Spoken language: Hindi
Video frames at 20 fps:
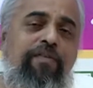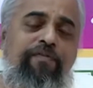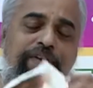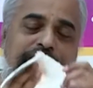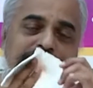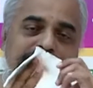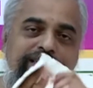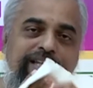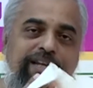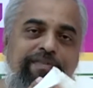
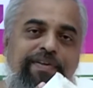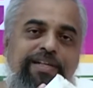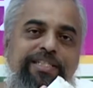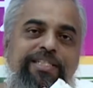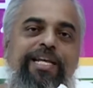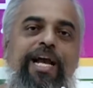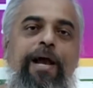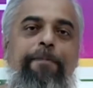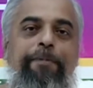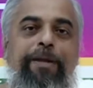वैसे
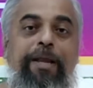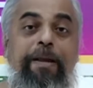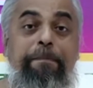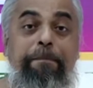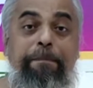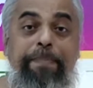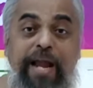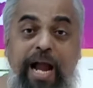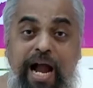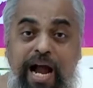वैसे आपकी
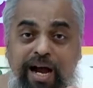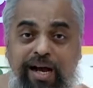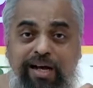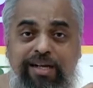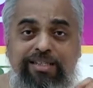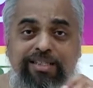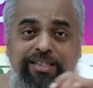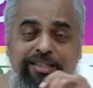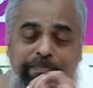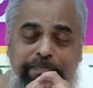
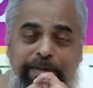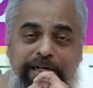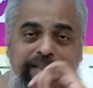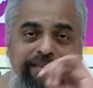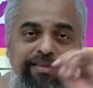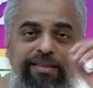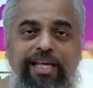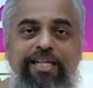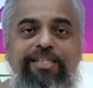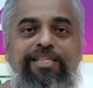प्यास
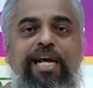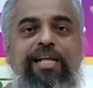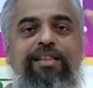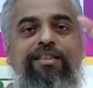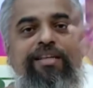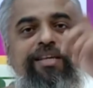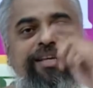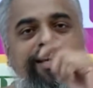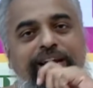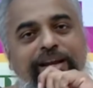बढ़ते
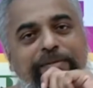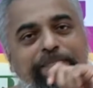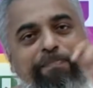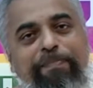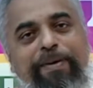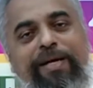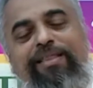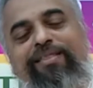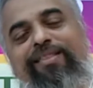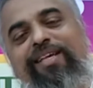जाती है
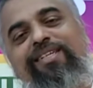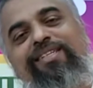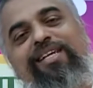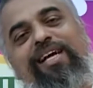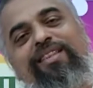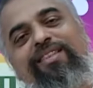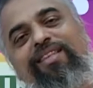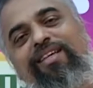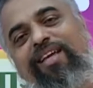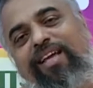बढ़ते
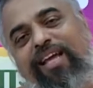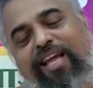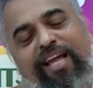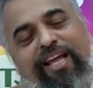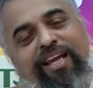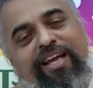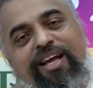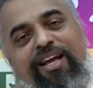जाती है